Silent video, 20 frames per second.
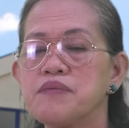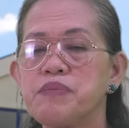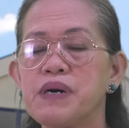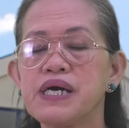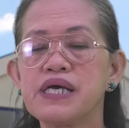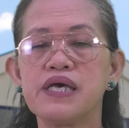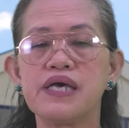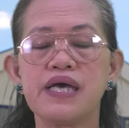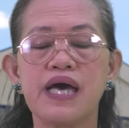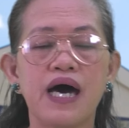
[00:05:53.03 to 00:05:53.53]

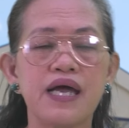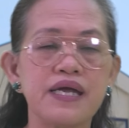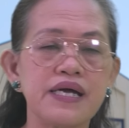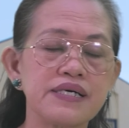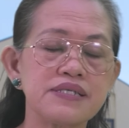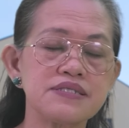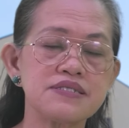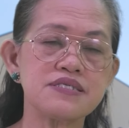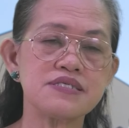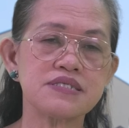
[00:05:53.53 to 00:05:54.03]
pangyayari
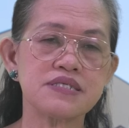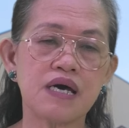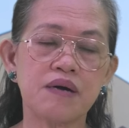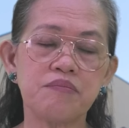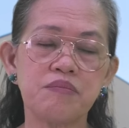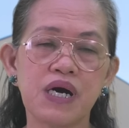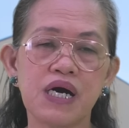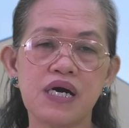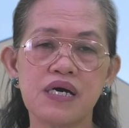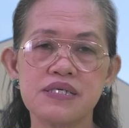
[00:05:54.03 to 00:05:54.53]
kasi sa
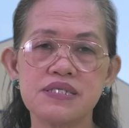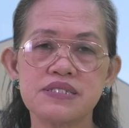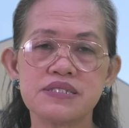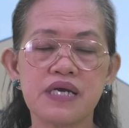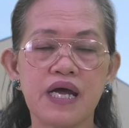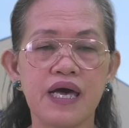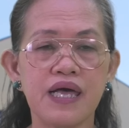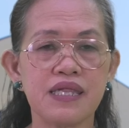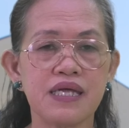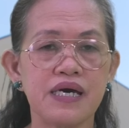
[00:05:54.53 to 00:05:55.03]
mga
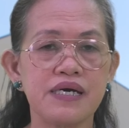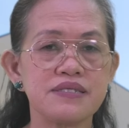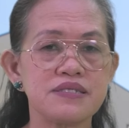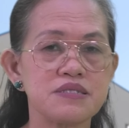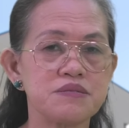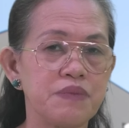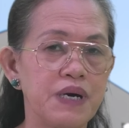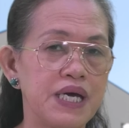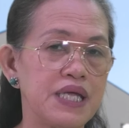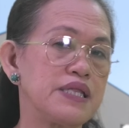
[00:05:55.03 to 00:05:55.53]

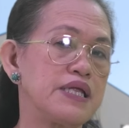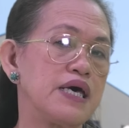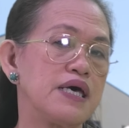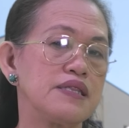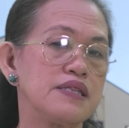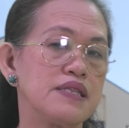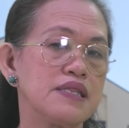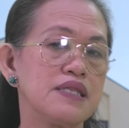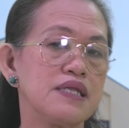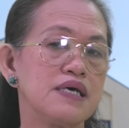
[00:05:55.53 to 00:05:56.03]
Israelites by
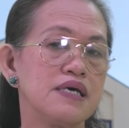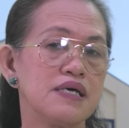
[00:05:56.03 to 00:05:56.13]
then